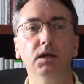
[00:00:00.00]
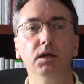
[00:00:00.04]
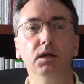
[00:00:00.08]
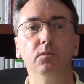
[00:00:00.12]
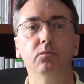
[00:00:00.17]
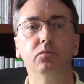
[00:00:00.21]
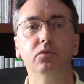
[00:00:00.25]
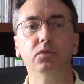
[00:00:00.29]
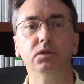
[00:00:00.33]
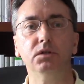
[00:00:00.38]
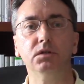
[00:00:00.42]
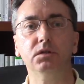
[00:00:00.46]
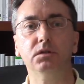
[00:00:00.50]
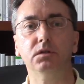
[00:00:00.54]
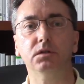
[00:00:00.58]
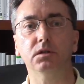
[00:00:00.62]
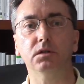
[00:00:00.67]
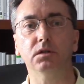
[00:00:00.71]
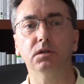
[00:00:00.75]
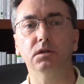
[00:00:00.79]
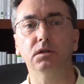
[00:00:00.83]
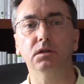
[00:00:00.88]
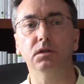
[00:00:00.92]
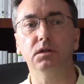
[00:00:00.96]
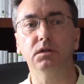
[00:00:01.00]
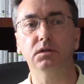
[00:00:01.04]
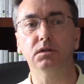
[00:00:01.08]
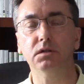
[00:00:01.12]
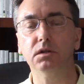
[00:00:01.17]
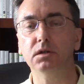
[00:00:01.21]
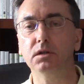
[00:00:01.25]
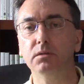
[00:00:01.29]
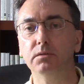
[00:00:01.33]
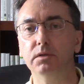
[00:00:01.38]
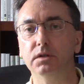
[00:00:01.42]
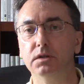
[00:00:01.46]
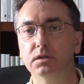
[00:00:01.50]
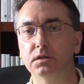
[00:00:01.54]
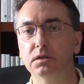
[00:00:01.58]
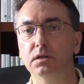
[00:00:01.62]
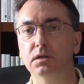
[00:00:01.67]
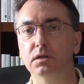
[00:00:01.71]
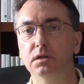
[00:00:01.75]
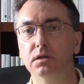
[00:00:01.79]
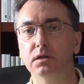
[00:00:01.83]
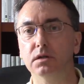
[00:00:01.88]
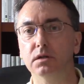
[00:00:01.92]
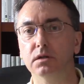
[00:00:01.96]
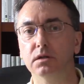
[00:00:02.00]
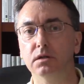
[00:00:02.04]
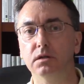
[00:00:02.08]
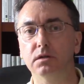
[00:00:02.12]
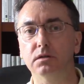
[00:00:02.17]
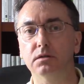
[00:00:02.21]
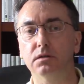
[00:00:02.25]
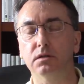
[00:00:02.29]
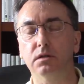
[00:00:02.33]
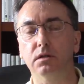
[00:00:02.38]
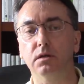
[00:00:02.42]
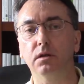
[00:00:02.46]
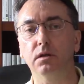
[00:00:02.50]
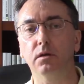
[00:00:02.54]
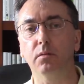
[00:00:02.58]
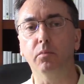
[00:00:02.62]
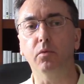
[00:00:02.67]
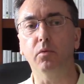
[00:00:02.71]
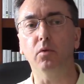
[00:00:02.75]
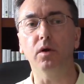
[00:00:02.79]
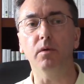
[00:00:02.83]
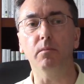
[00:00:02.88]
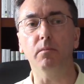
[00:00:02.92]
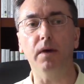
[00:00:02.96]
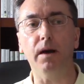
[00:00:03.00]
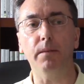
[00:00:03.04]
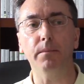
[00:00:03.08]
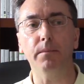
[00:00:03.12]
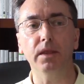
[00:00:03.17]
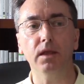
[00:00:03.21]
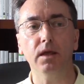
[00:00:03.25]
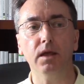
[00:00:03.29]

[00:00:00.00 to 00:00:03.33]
pues eh, escribe este, este poema.